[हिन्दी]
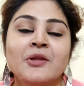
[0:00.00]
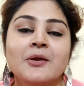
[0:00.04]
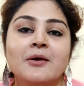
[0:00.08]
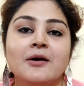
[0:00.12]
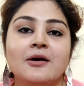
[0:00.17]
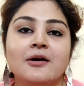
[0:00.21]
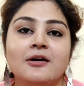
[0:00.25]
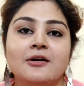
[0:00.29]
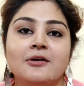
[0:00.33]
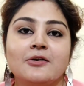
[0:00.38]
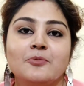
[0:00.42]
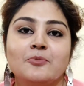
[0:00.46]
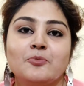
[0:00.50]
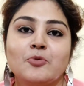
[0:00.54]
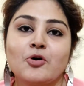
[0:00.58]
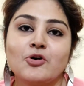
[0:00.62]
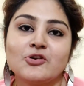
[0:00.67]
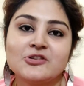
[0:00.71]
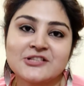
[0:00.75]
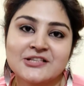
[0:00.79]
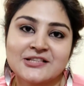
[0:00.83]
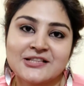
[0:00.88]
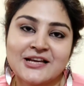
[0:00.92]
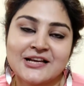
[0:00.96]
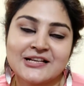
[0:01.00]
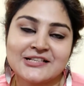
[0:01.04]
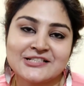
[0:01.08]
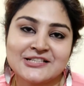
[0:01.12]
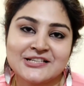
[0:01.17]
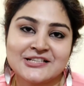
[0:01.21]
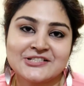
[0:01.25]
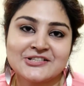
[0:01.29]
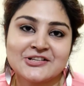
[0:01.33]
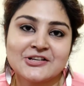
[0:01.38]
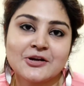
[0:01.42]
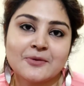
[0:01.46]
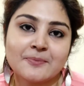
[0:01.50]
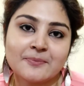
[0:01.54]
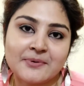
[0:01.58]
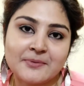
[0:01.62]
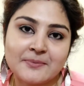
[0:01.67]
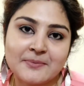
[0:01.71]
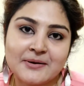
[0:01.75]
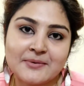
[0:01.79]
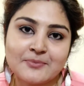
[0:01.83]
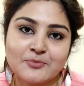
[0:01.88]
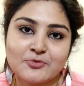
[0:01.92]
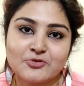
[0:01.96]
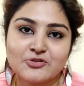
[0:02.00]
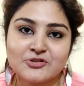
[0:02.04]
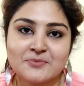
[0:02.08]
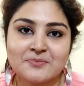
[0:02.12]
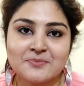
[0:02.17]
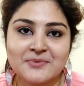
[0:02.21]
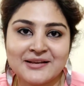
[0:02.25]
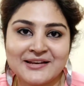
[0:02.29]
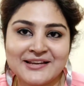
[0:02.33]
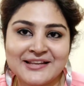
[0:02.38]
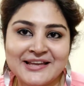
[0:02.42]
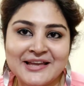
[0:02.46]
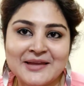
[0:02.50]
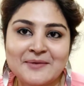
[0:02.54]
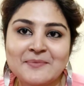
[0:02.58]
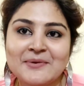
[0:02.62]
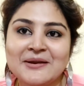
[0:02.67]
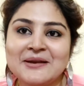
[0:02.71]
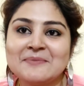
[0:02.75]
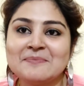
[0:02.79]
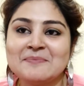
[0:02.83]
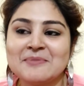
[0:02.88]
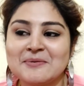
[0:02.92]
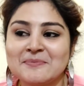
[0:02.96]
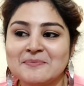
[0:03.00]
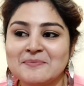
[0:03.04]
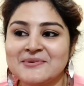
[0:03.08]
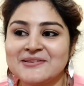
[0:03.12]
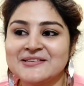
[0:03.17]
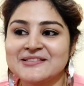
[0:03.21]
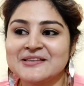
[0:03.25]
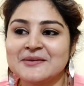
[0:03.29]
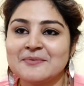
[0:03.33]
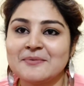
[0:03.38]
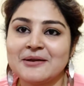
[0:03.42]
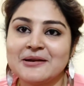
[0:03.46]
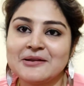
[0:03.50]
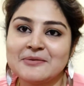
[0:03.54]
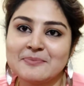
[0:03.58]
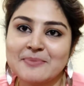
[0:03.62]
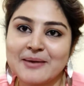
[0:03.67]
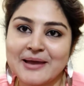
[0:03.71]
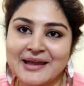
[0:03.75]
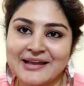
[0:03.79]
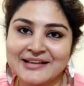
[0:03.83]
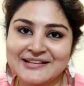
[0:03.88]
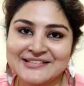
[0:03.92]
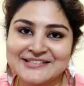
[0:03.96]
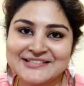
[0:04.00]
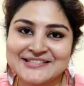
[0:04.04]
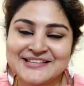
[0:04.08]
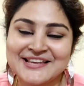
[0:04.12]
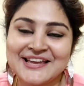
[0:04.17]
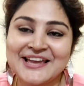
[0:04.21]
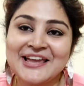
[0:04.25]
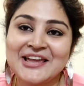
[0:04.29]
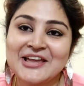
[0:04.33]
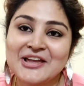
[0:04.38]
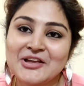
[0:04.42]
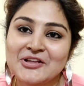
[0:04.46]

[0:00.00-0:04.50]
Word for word: बहुत ज्यादा अच्छा अच्छा कॉम्प्लीमेंट मुझे मिली है मेरी मम्मी से मेरी बहन से